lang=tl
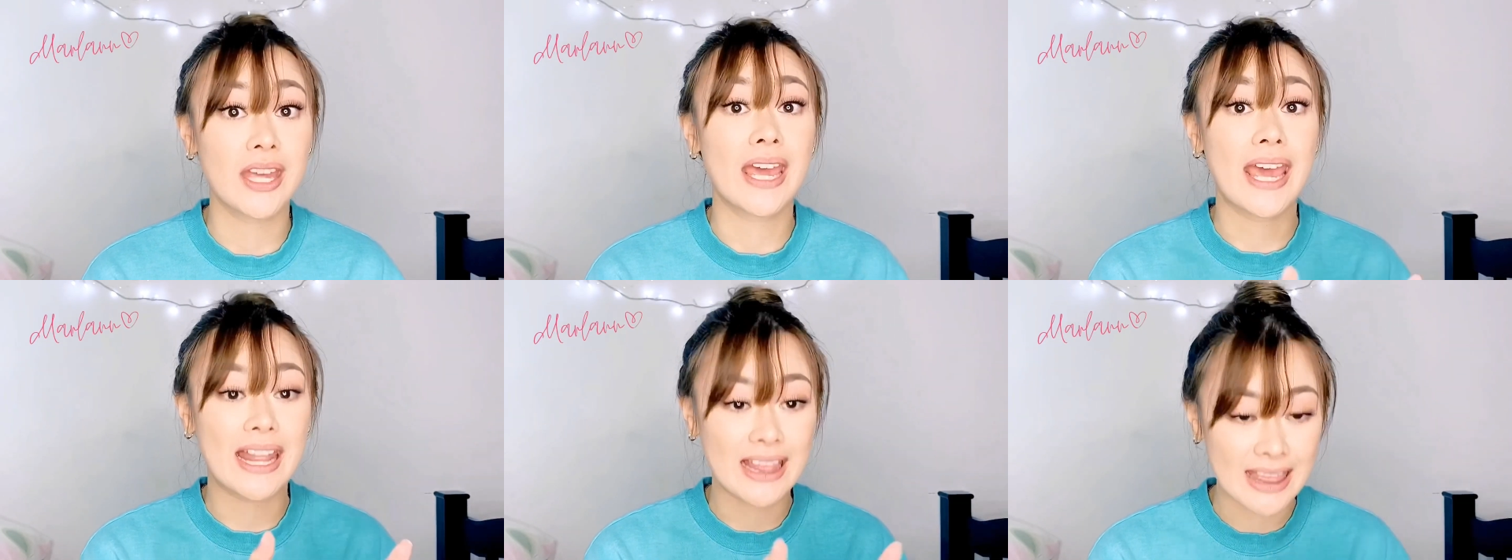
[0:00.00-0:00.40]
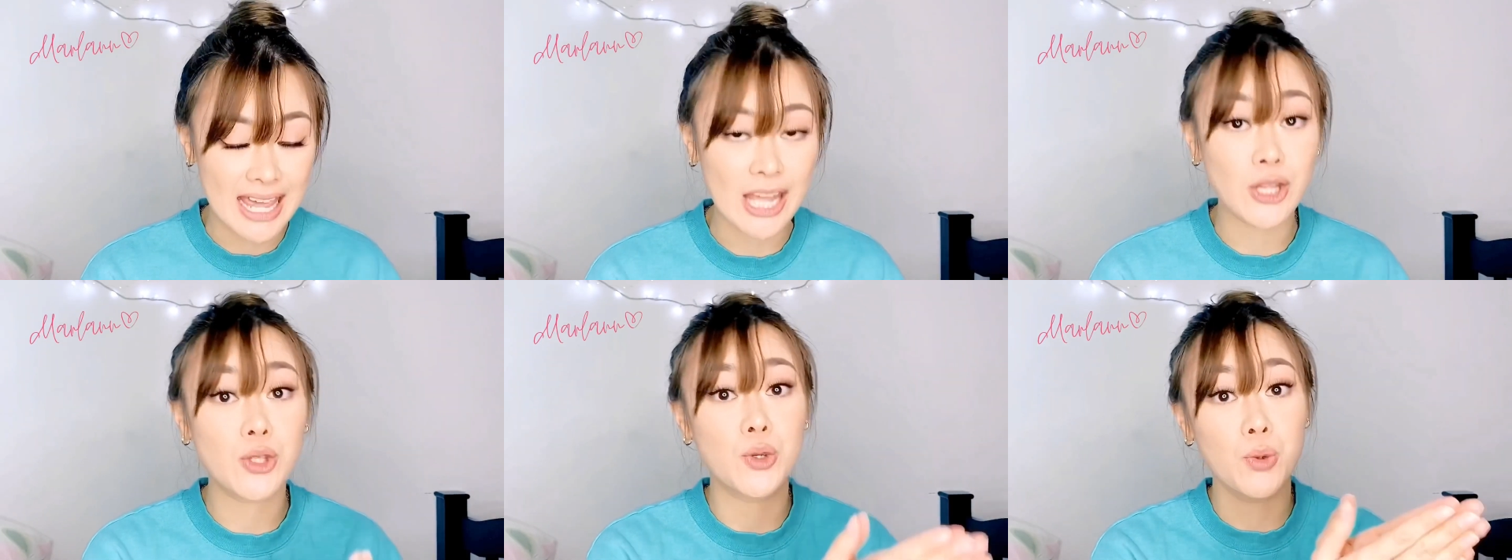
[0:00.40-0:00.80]
And
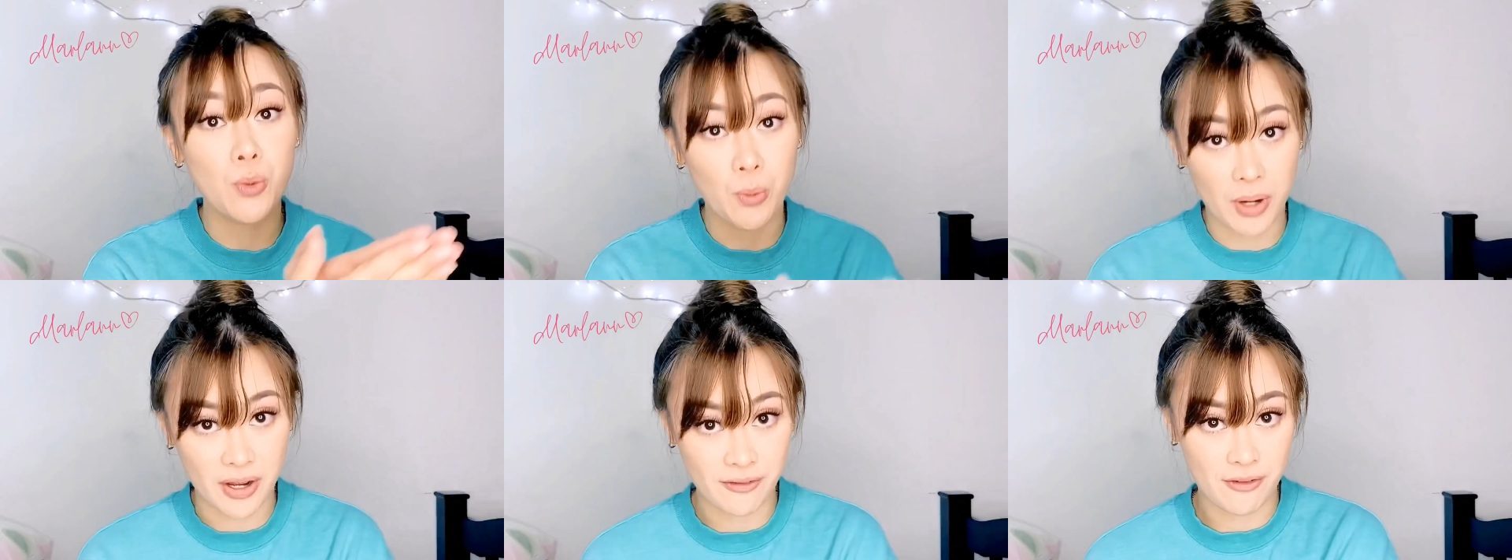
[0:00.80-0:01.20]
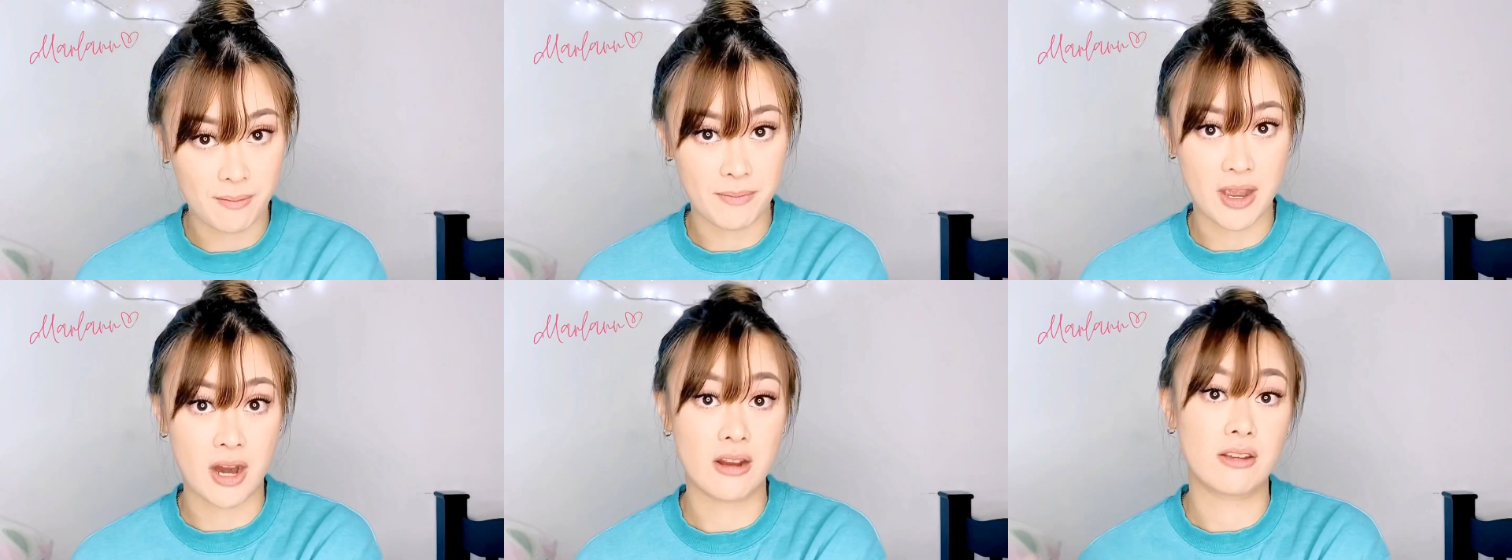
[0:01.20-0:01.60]
then you work from
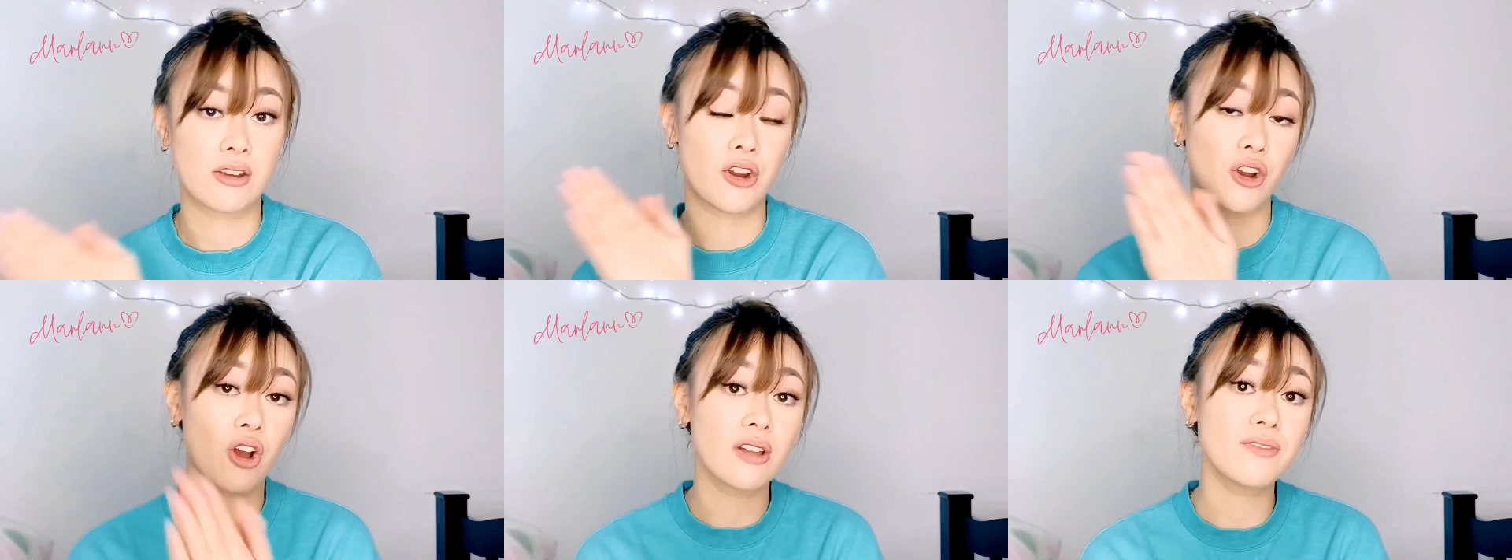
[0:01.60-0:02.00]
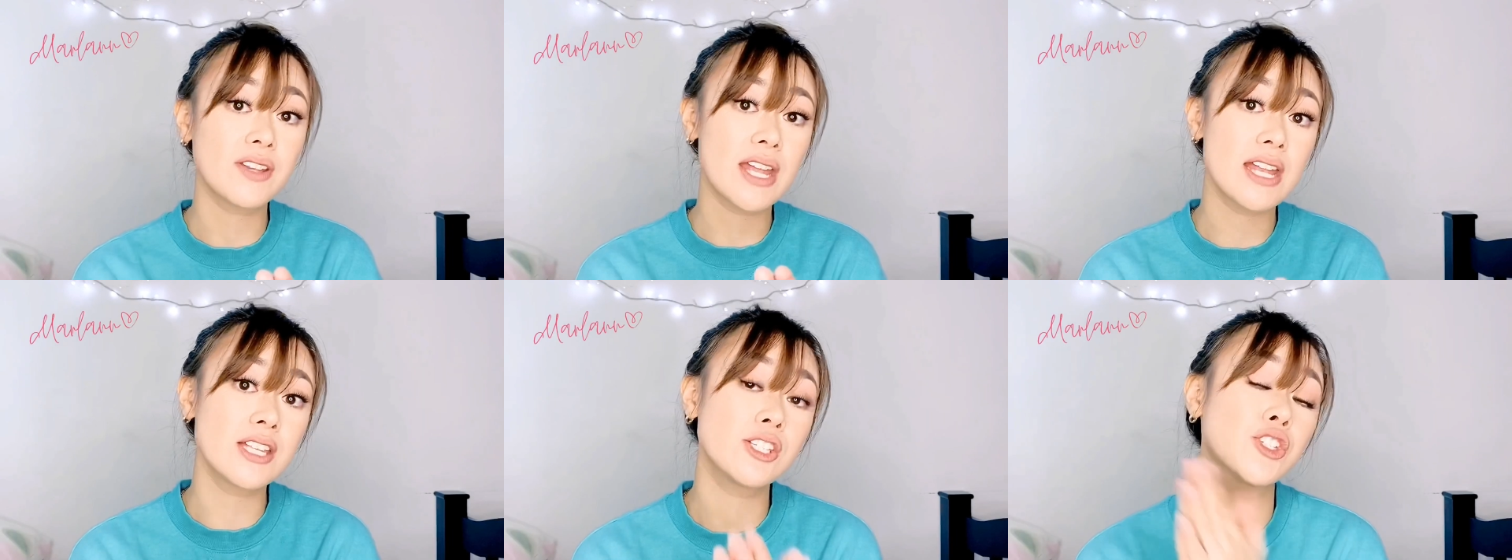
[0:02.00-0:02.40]
there. Your
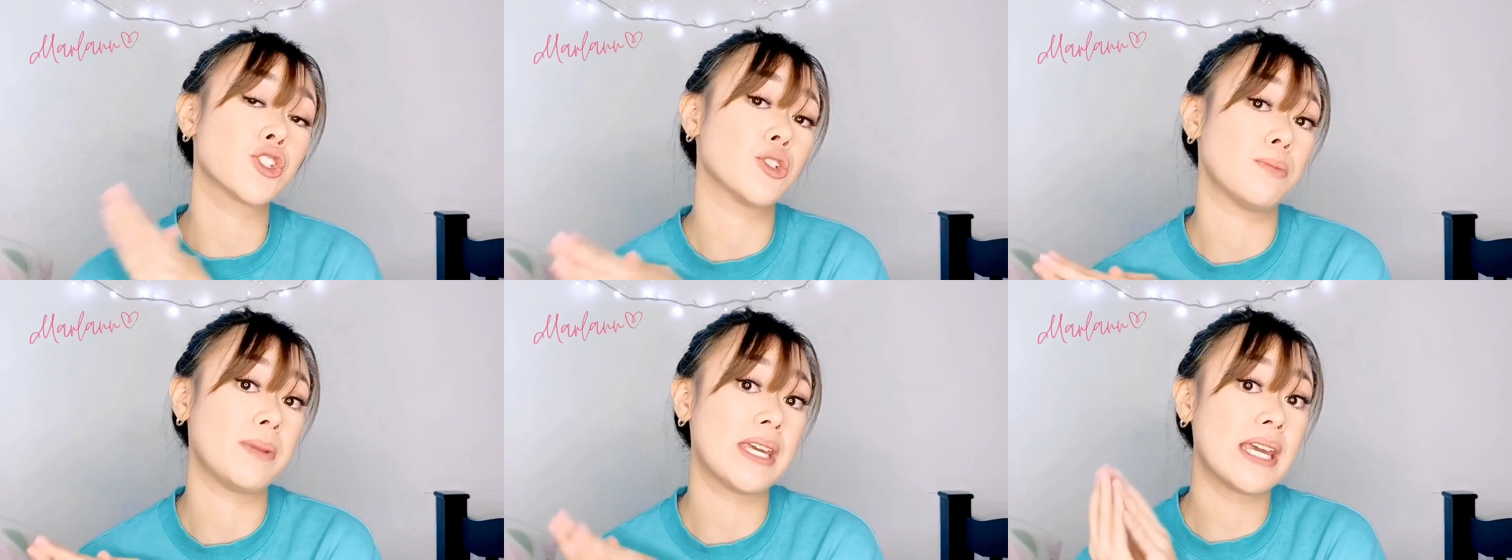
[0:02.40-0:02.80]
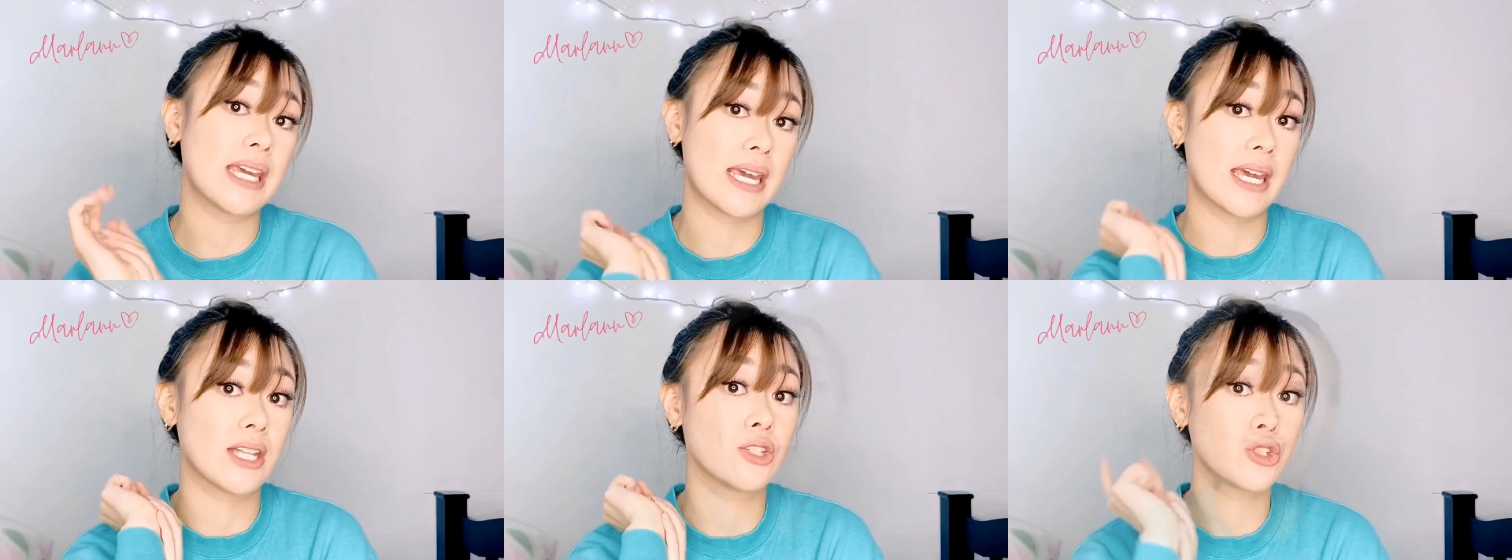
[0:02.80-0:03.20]
confidence should be
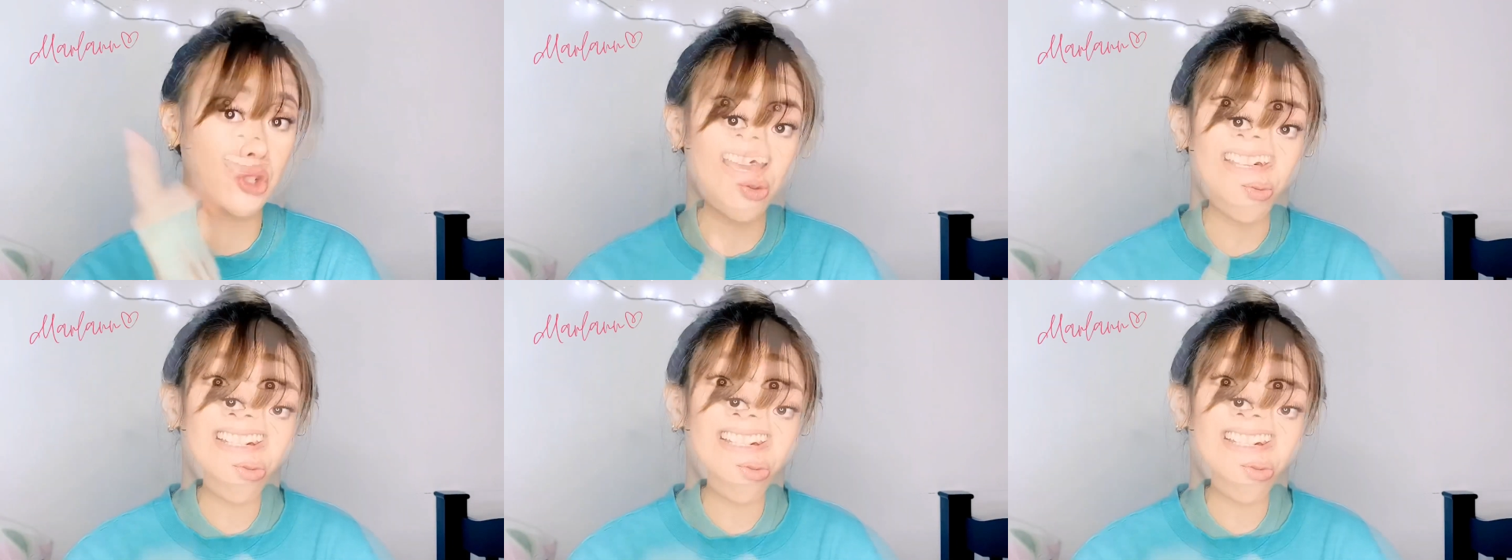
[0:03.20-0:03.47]
in truth.